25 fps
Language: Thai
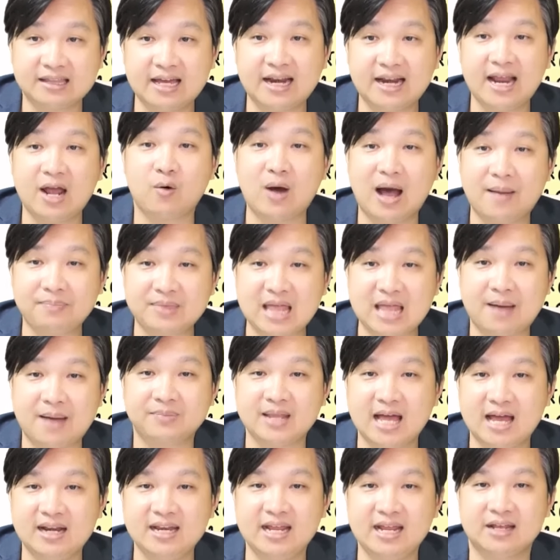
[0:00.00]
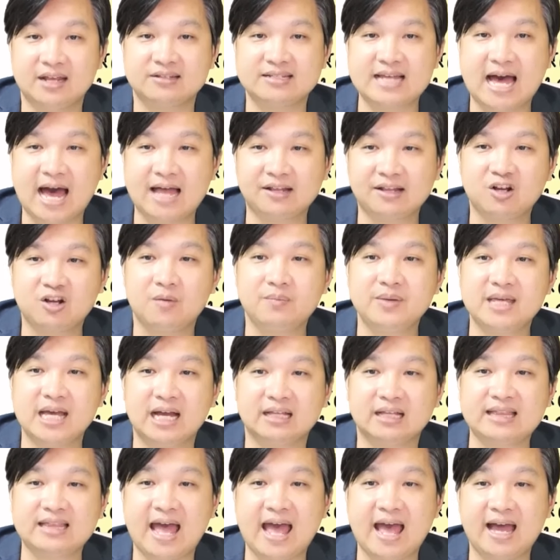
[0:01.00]
ถ้าได้ความตามนั้นเนี่ยศาลก็เพี
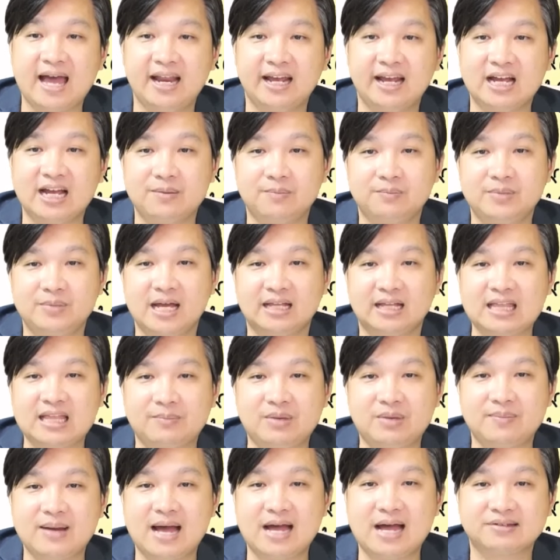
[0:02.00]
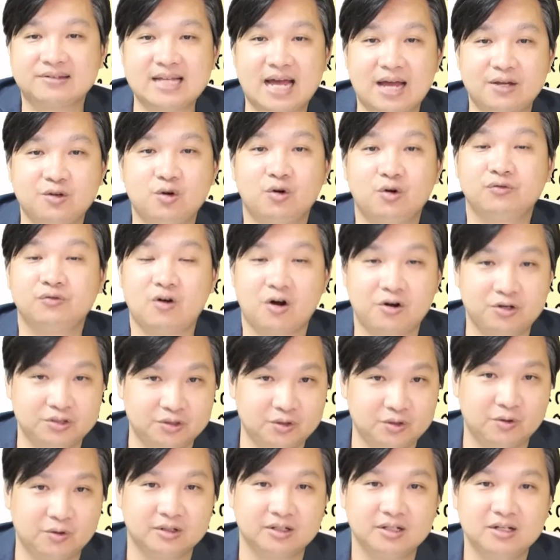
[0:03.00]
ยงแต่อะไรครับเพียงแต่พิพากษายกฟ้อง
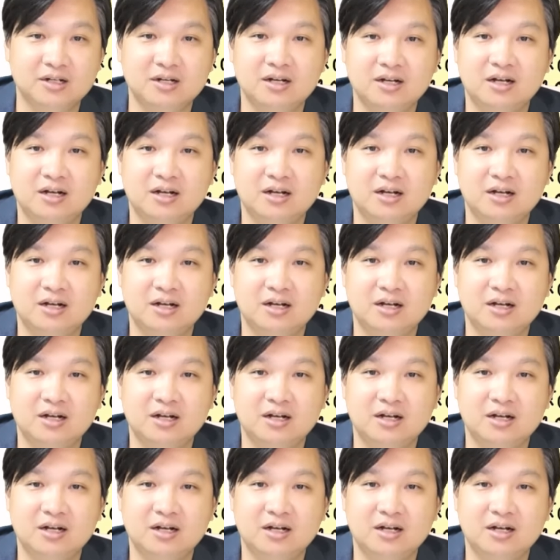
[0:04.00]
โจทย์